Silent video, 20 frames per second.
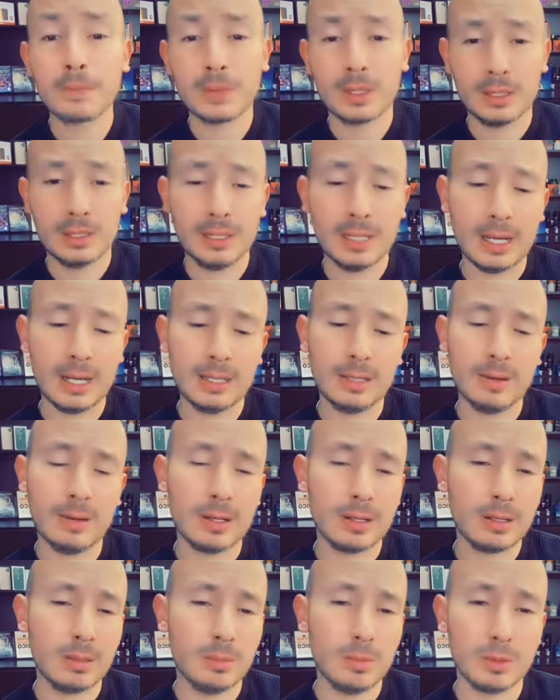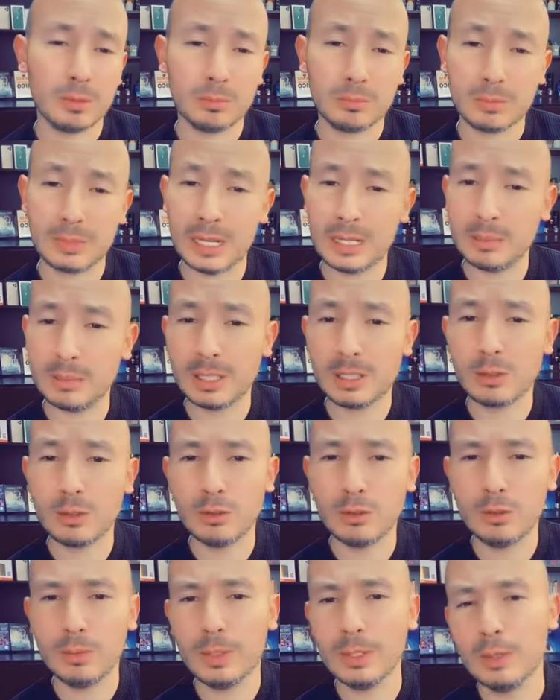ya lleva como tres meses
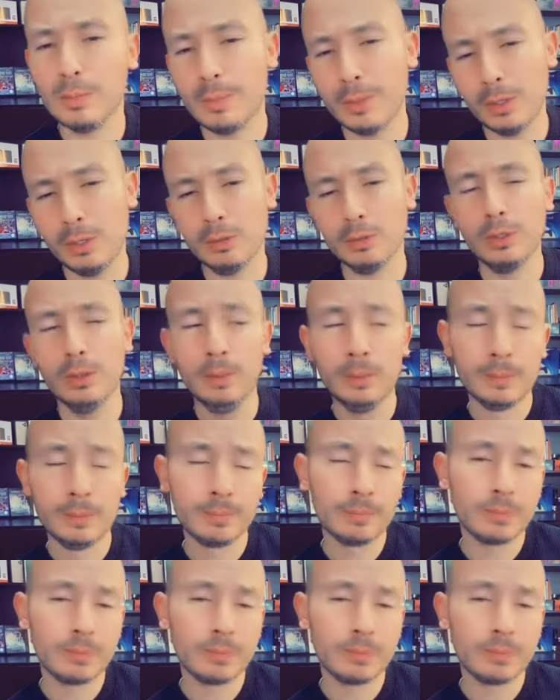consumiendo el producto